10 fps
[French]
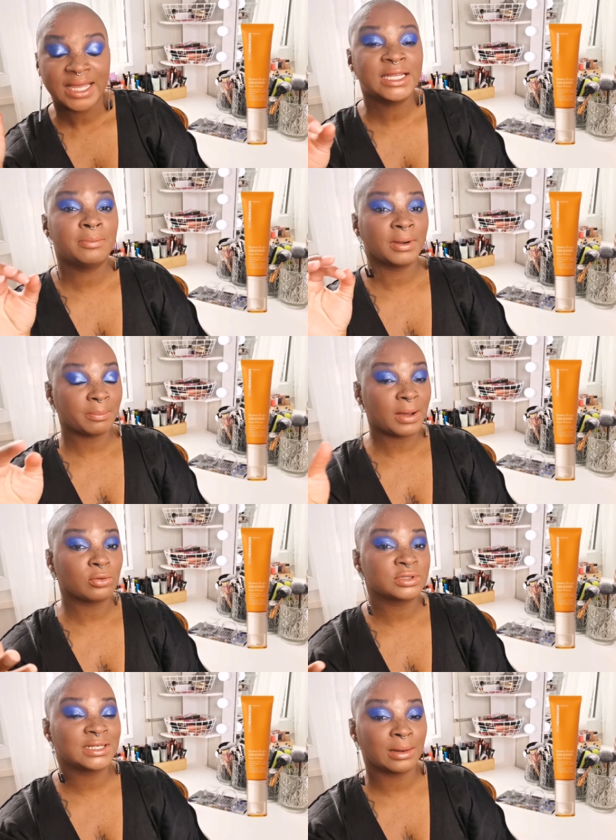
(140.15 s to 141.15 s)
Il
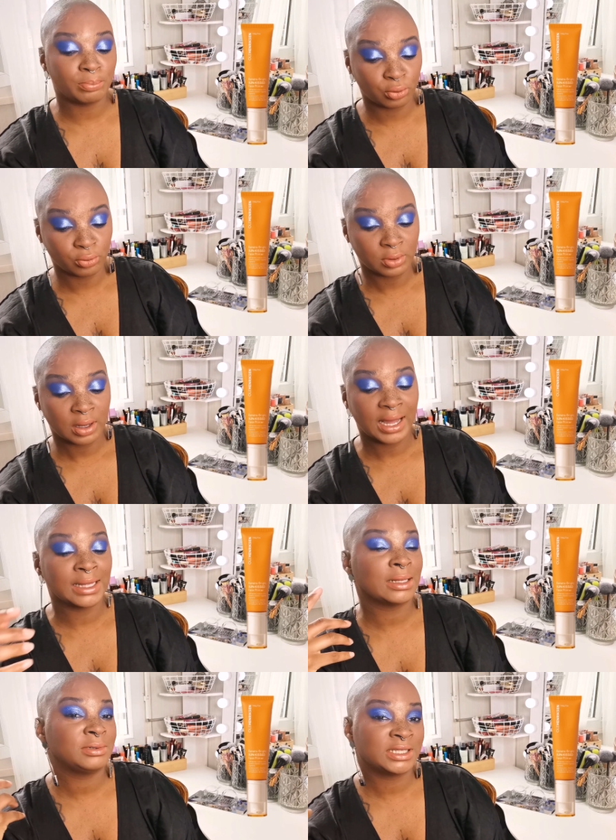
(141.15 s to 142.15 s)
prépare aussi la peau
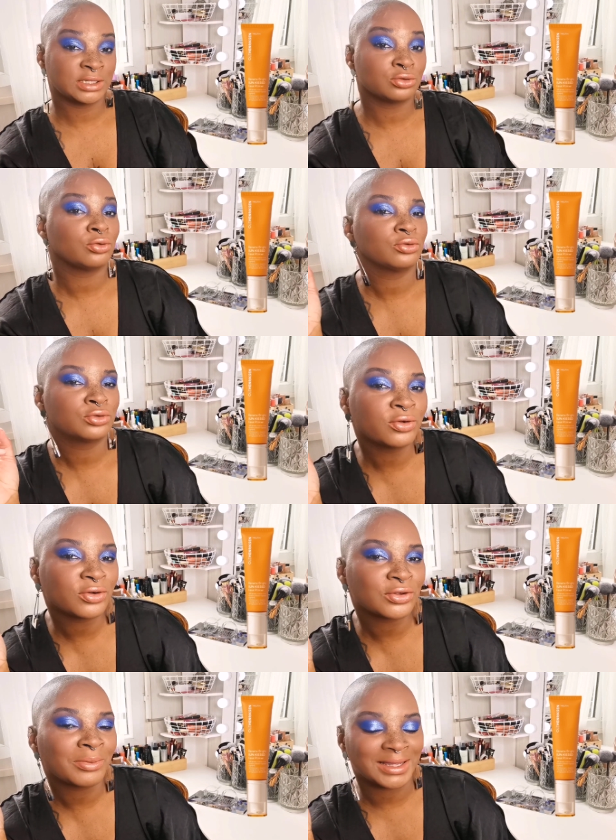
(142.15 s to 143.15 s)
à l'application de
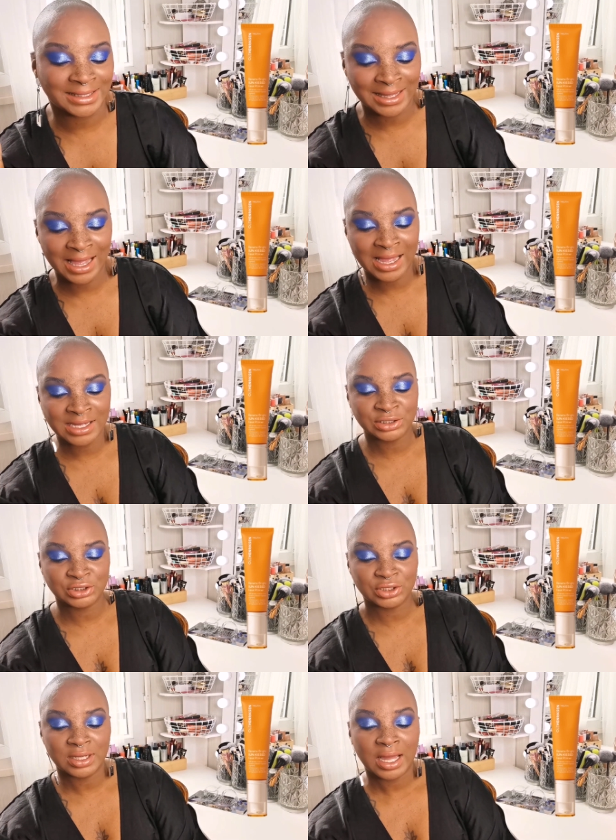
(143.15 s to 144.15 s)
votre
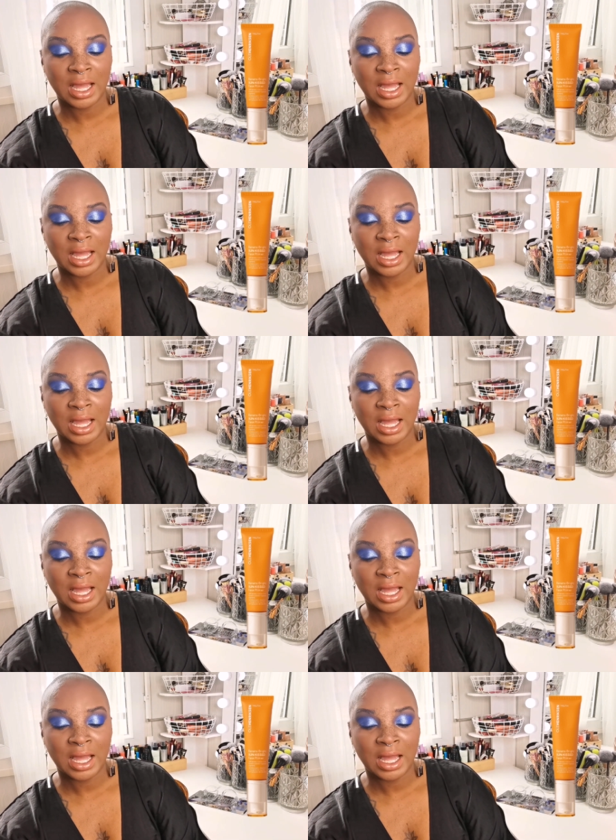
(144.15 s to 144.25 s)
maquillage